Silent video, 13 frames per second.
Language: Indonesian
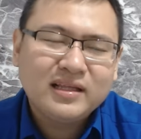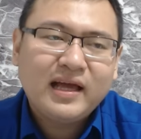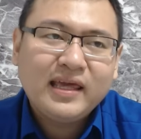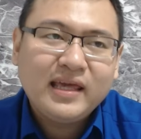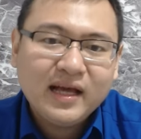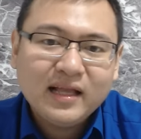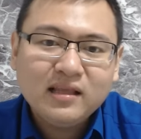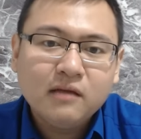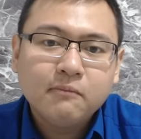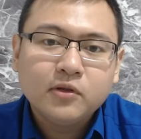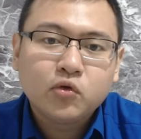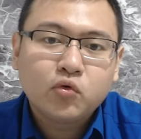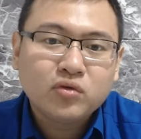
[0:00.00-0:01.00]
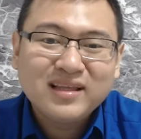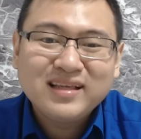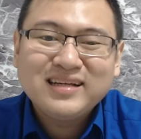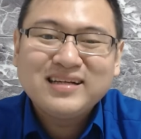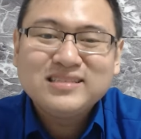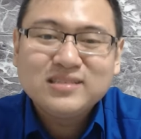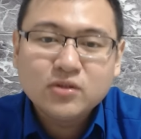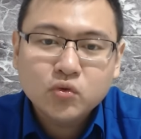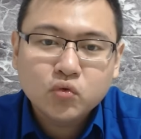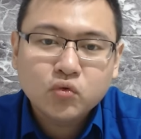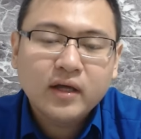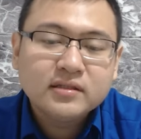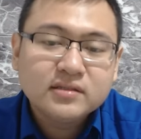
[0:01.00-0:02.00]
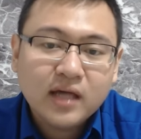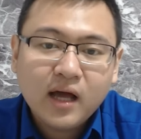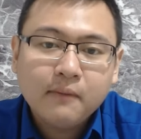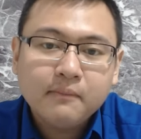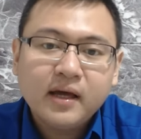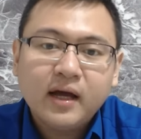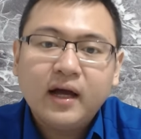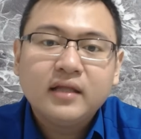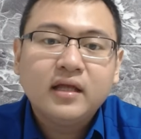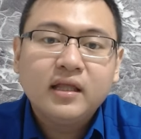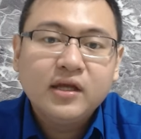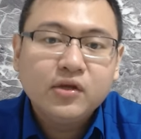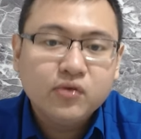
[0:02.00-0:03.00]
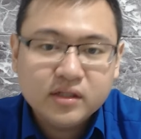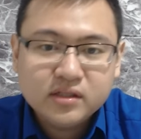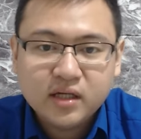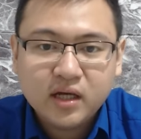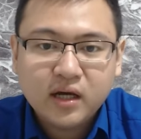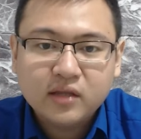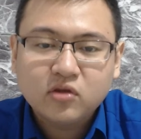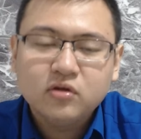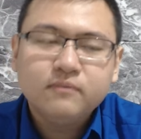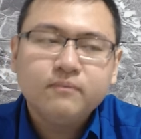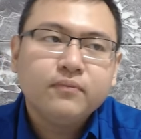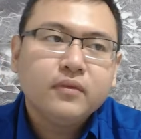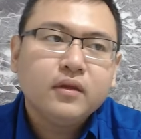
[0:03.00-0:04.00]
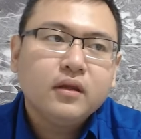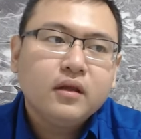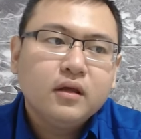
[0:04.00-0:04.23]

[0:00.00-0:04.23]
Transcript: kenaikan dan penurunan keseluruhan saham yang ada di Indonesia atau